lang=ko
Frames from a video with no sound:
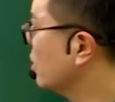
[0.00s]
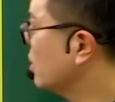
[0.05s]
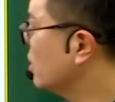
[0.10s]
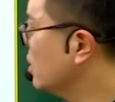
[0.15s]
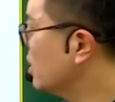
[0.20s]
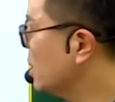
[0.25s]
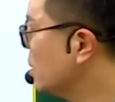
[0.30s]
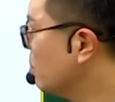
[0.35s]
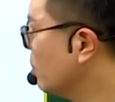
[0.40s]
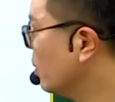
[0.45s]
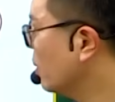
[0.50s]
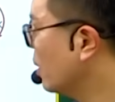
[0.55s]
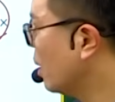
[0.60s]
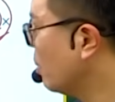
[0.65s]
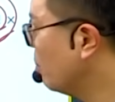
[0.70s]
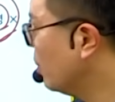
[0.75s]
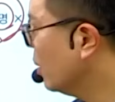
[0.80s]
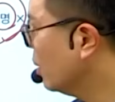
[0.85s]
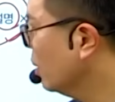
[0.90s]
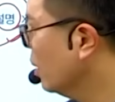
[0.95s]

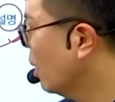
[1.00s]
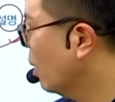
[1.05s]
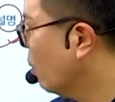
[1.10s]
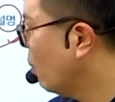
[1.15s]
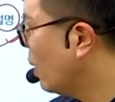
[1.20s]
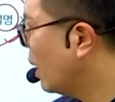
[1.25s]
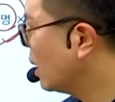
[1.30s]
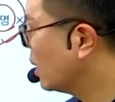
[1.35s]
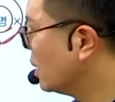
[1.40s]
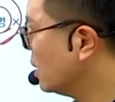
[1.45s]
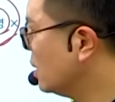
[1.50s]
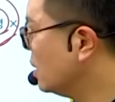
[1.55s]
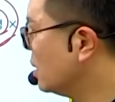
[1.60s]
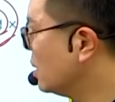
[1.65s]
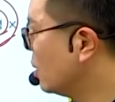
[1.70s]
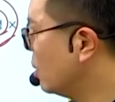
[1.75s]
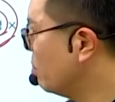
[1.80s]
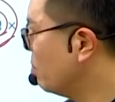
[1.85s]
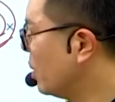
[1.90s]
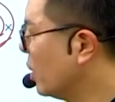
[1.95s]
끄집어내면 확인
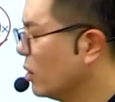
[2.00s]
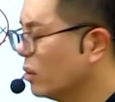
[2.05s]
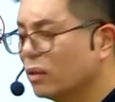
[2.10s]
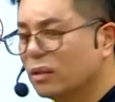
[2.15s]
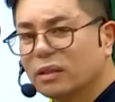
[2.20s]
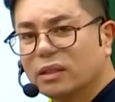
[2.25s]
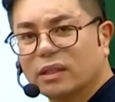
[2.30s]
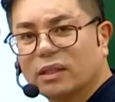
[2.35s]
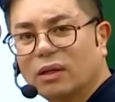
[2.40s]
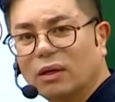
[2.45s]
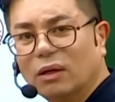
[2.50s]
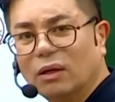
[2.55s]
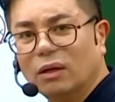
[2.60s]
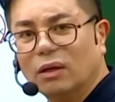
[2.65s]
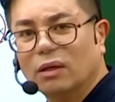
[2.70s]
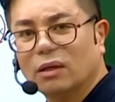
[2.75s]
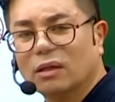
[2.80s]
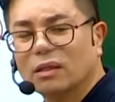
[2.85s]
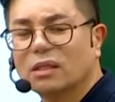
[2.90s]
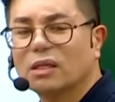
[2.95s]
설명서
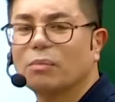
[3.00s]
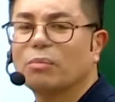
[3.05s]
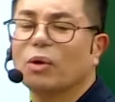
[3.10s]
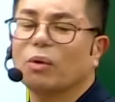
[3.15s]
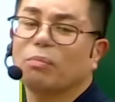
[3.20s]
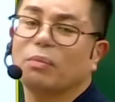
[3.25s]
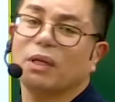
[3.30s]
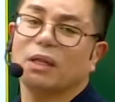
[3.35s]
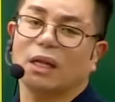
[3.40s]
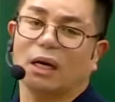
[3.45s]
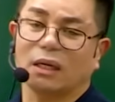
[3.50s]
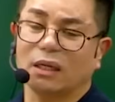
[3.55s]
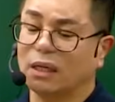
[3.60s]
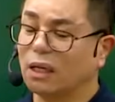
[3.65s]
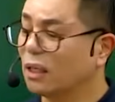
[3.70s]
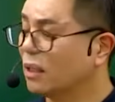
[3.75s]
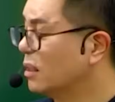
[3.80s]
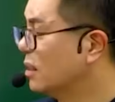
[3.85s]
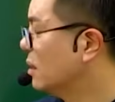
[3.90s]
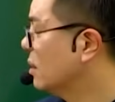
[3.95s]
서명 및 날인
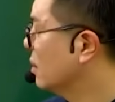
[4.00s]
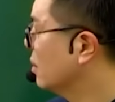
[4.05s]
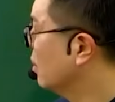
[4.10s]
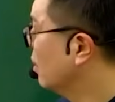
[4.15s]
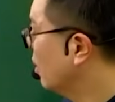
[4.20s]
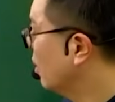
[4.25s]
X.